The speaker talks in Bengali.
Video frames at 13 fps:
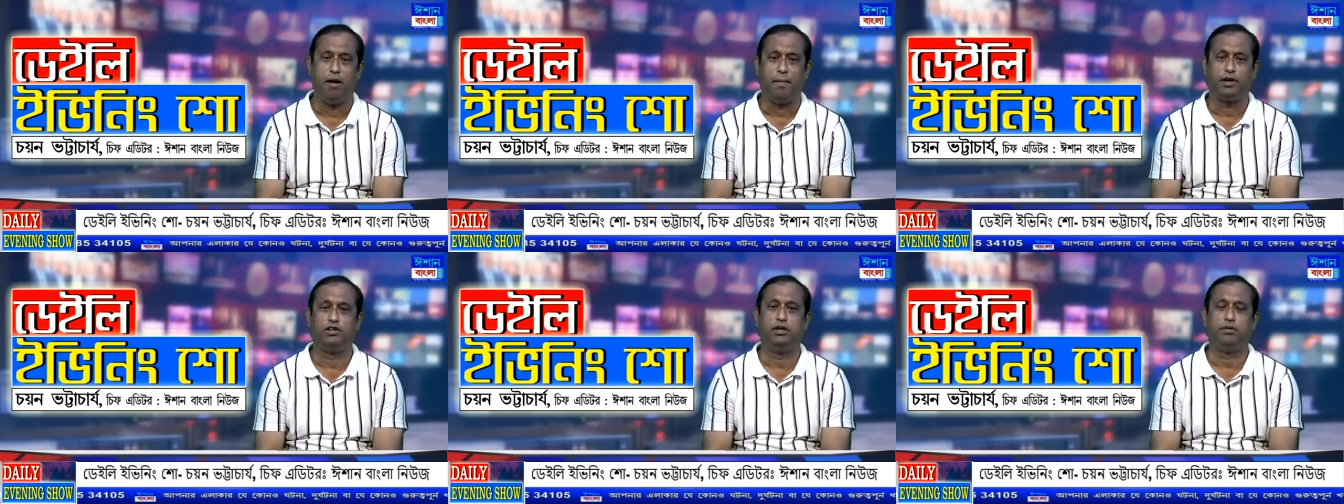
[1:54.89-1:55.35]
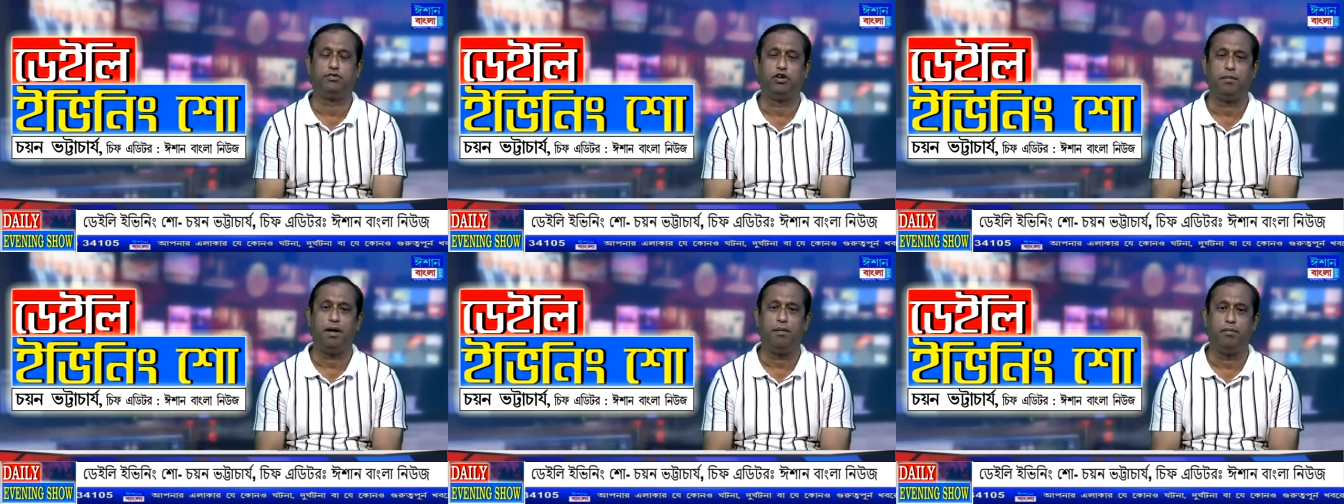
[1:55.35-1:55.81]
বাসুদেব
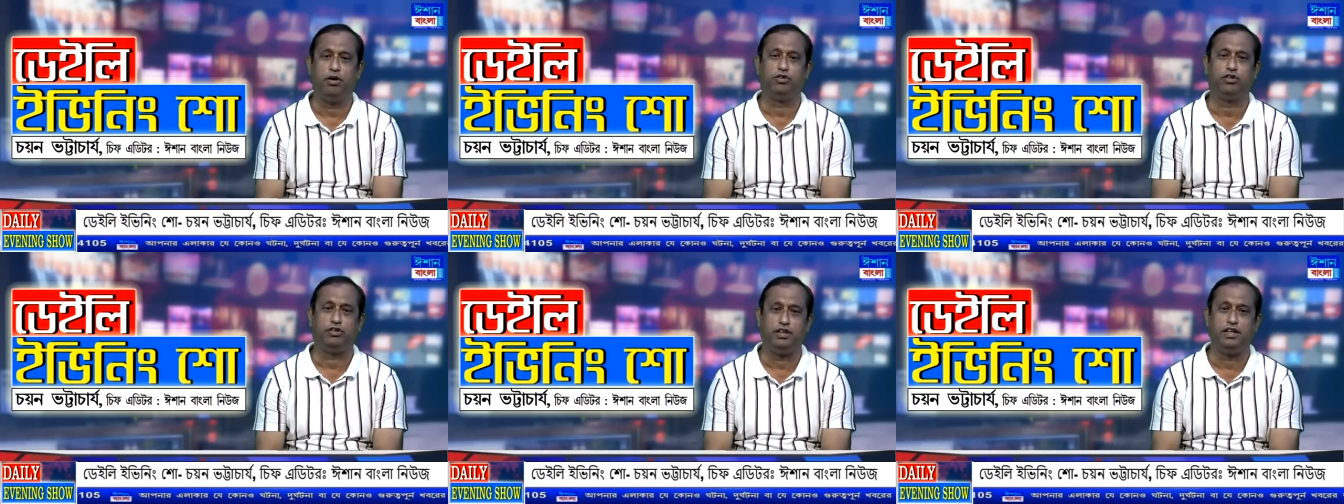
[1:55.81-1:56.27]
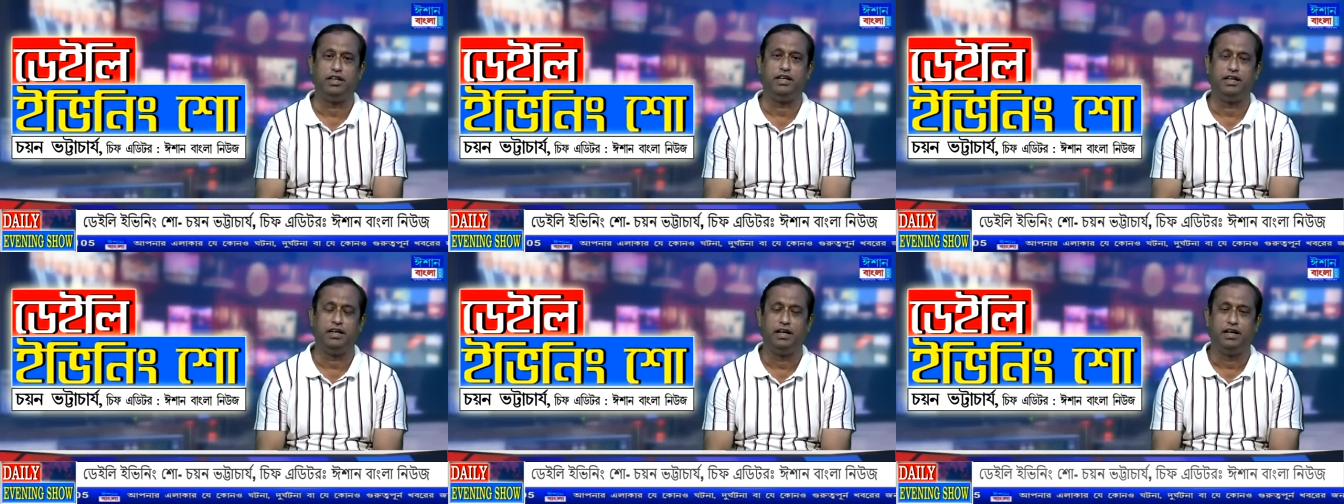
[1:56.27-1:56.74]
শর্মা মূলত তিনি
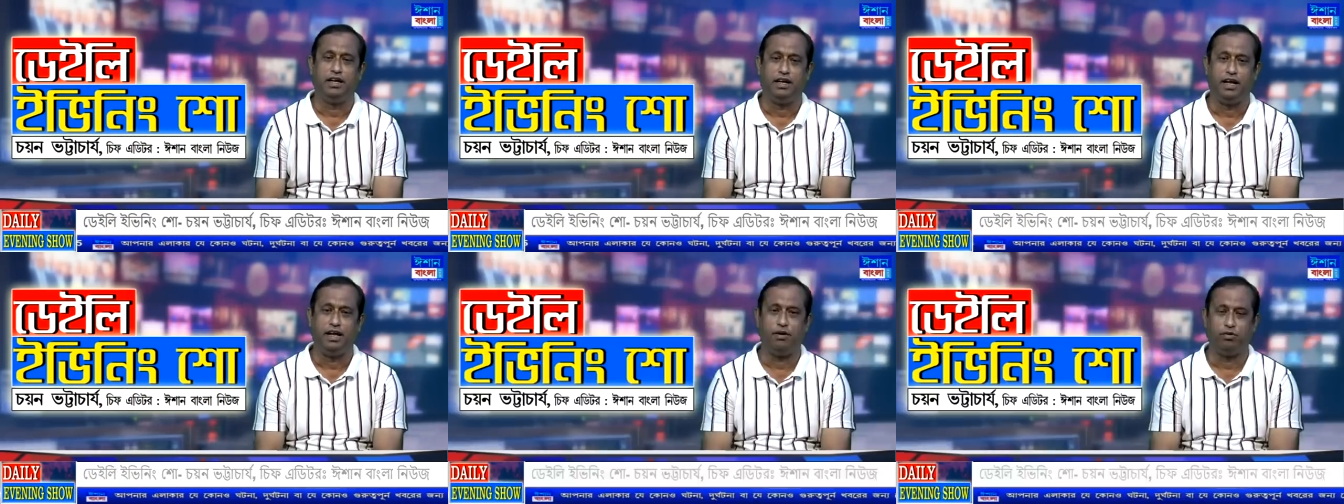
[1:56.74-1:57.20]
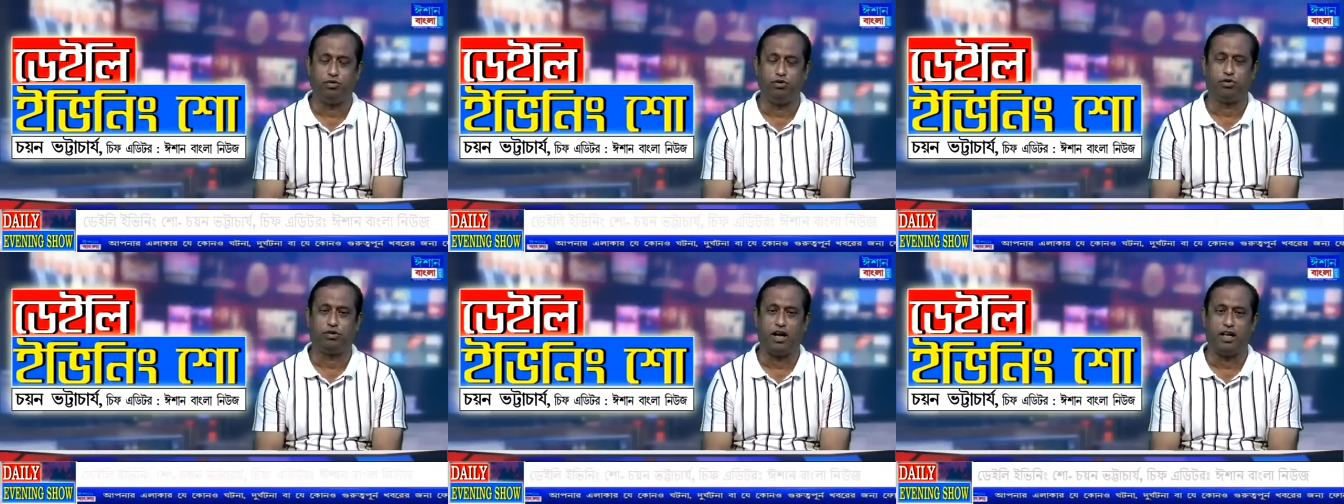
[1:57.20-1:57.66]
এই
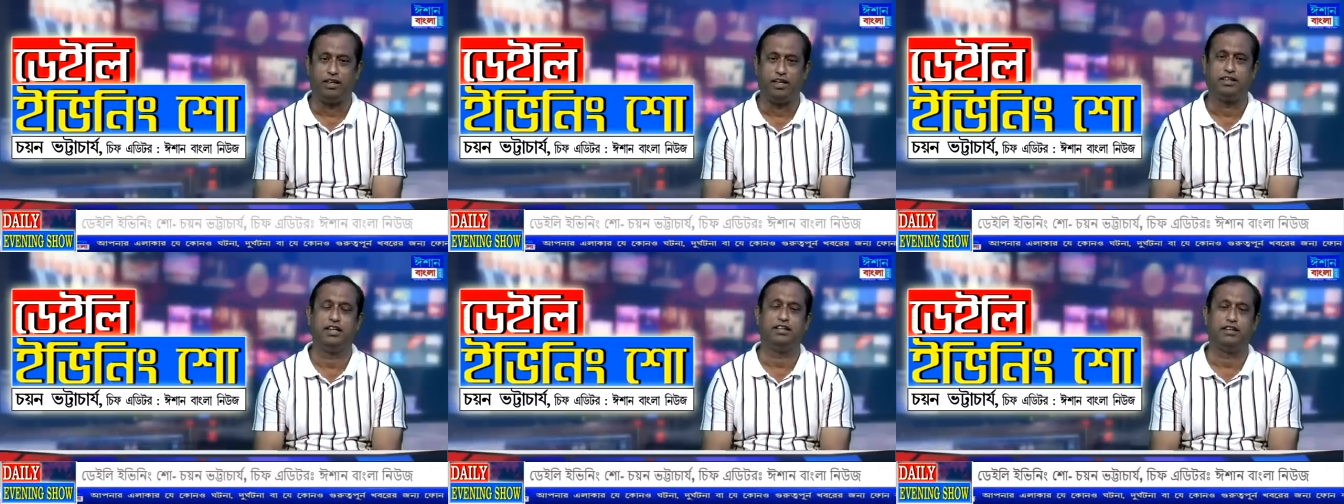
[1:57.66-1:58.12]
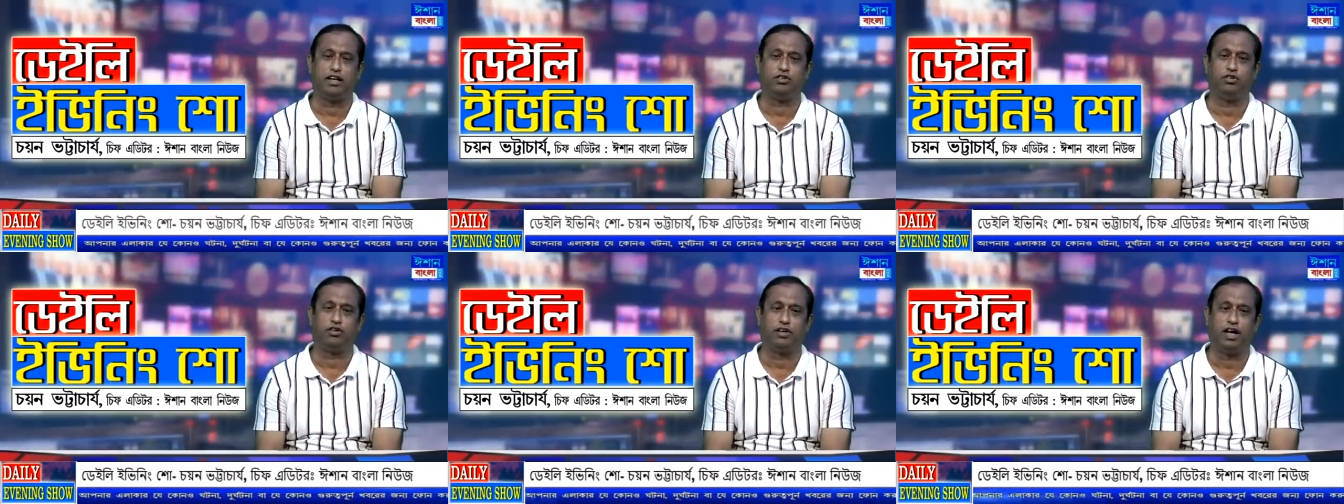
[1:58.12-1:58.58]
উদ্যোগটা নিয়েছেন তার
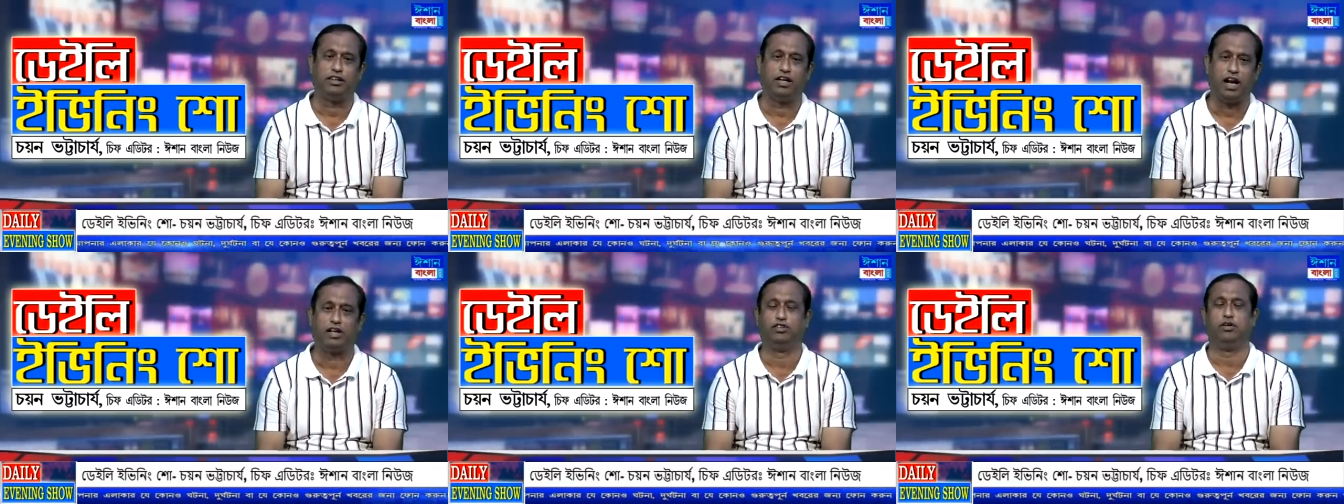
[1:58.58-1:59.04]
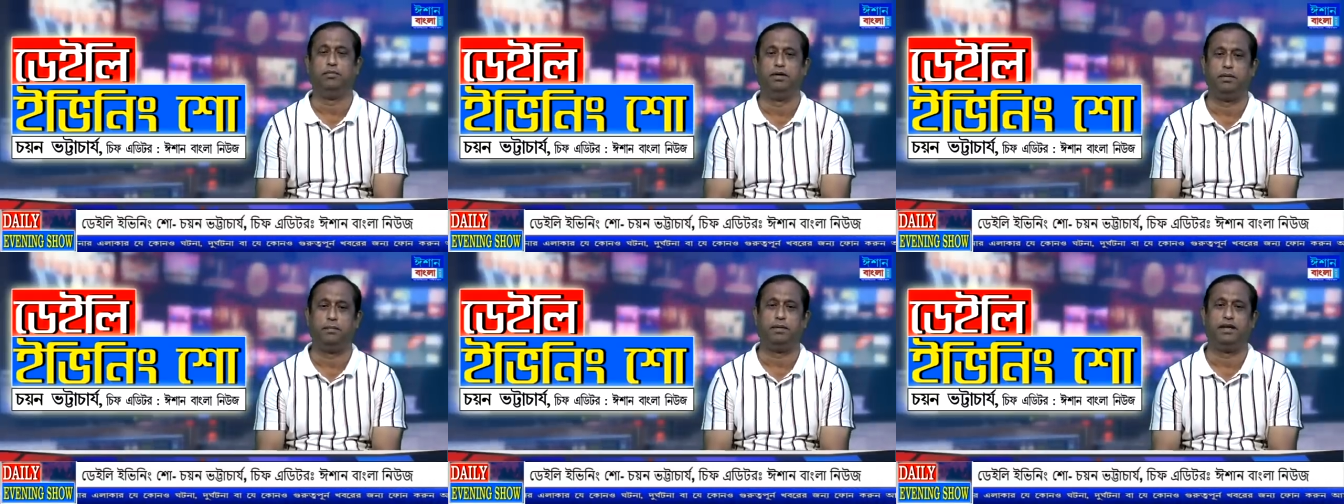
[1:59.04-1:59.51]
সঙ্গে আছে আরেকজন
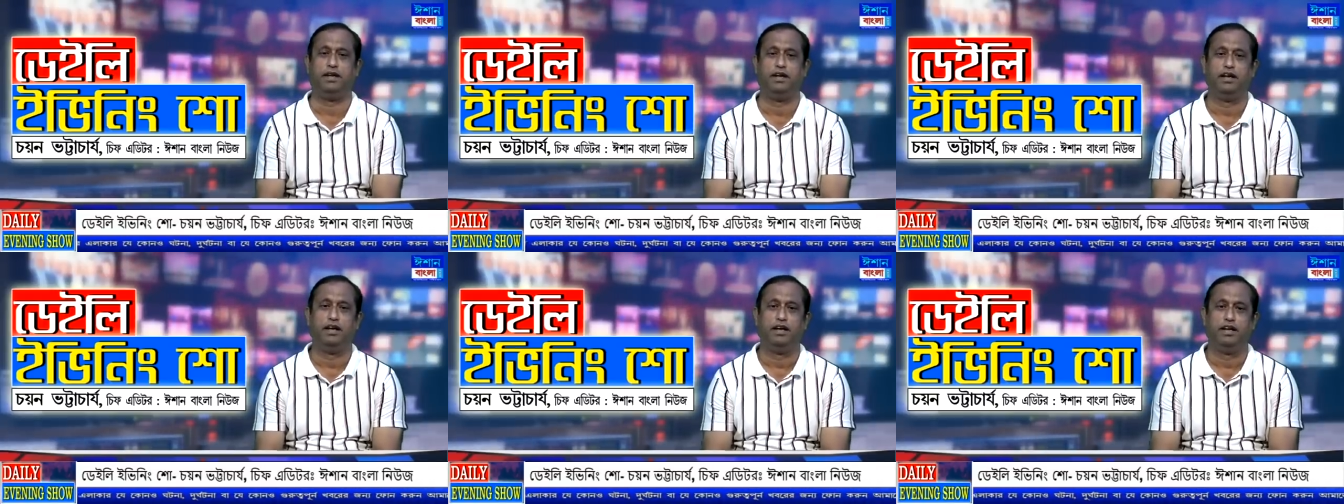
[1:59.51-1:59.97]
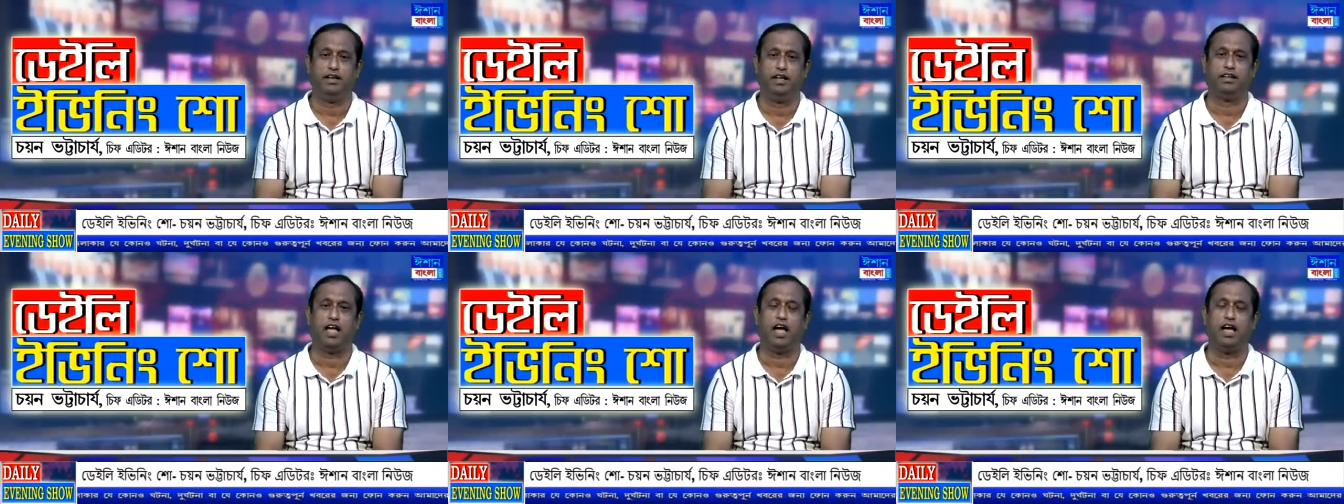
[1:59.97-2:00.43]
বিজেপির
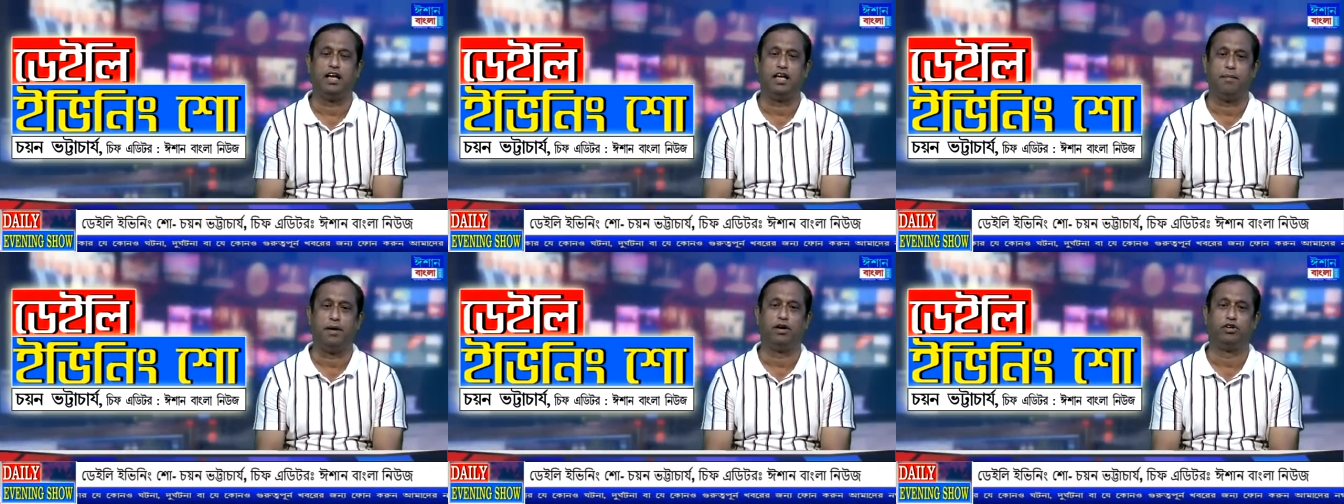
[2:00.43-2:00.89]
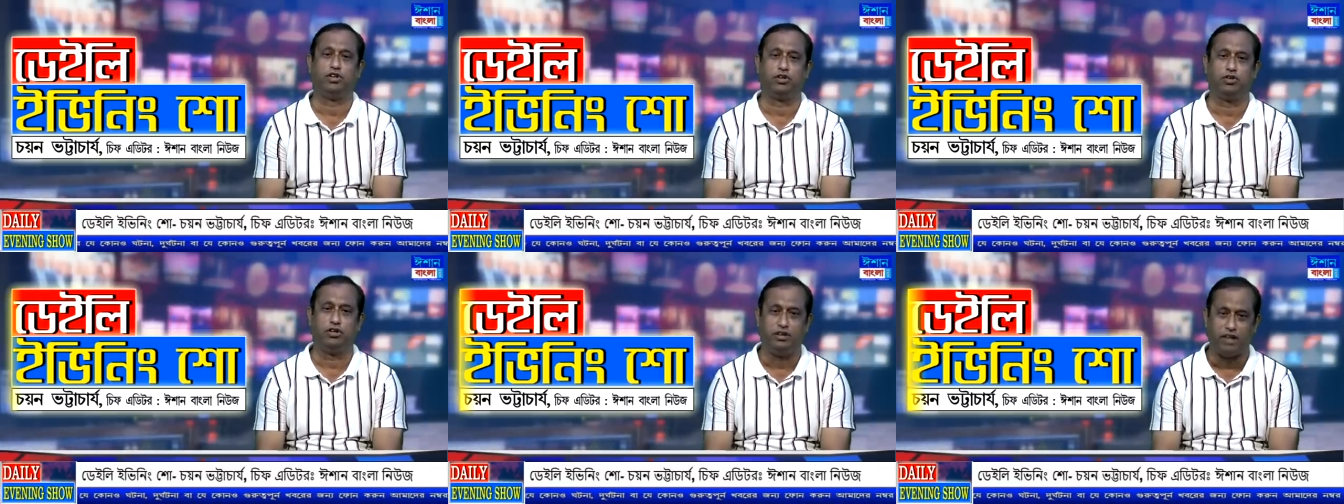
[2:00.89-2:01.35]
নেতা হেমাঙ্গ
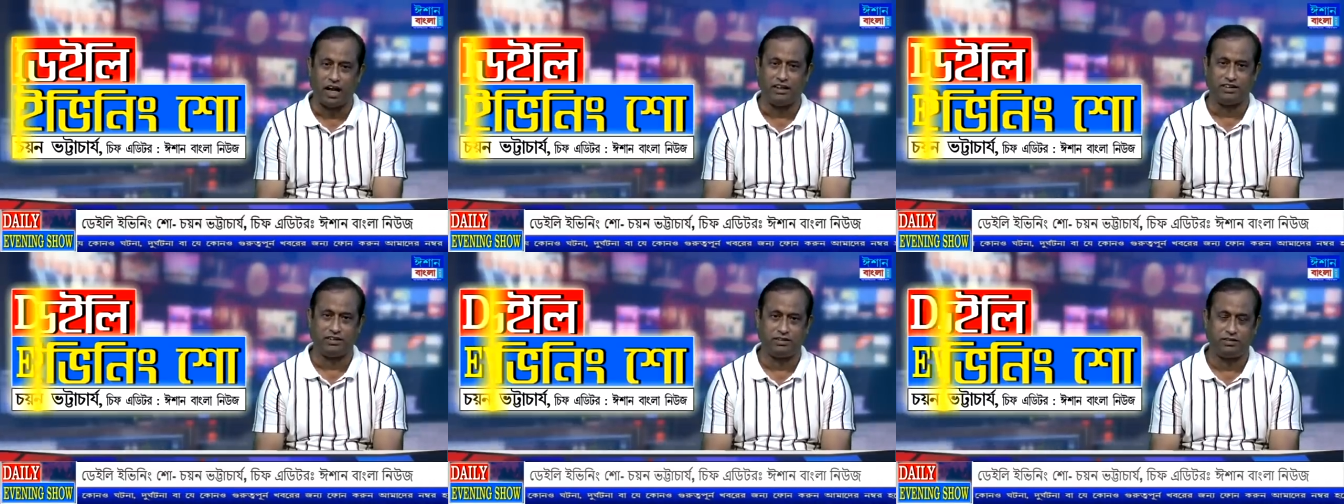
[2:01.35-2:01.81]
শেখর দাস